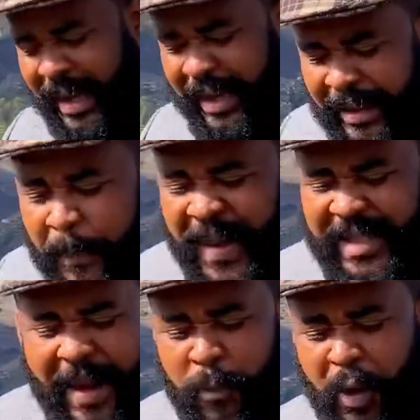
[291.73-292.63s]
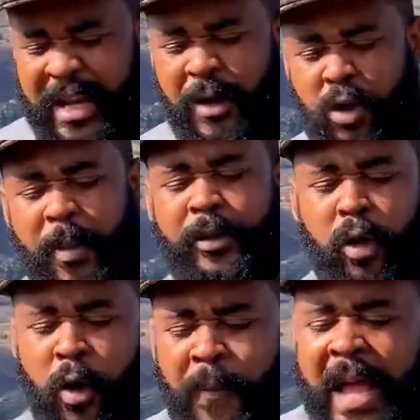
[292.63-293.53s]
que están pensando que ya Dios lo
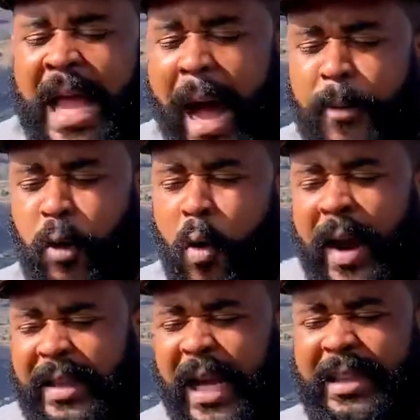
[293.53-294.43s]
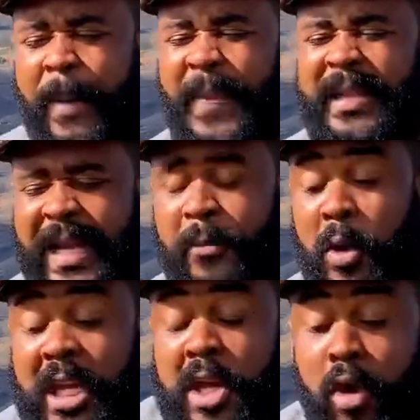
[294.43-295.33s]
abandonó. Hablo con gente que está pensando,
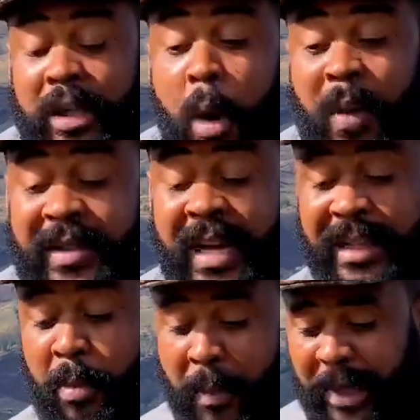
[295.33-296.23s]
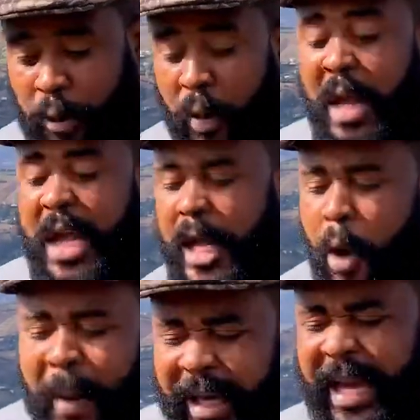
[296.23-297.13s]
Señor, ¿qué voy a hacer en este momento?
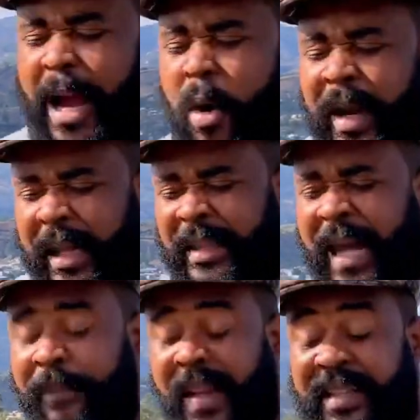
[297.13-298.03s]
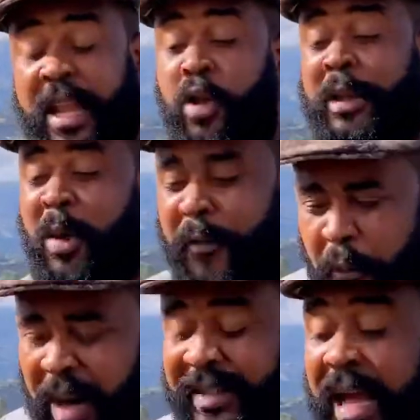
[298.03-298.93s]
Jehová, ¿qué hago en este instante? Señor, no tengo
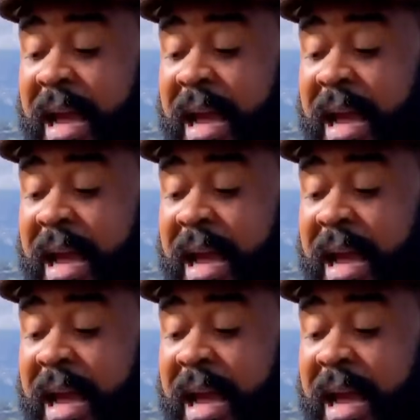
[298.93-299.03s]
fuerza.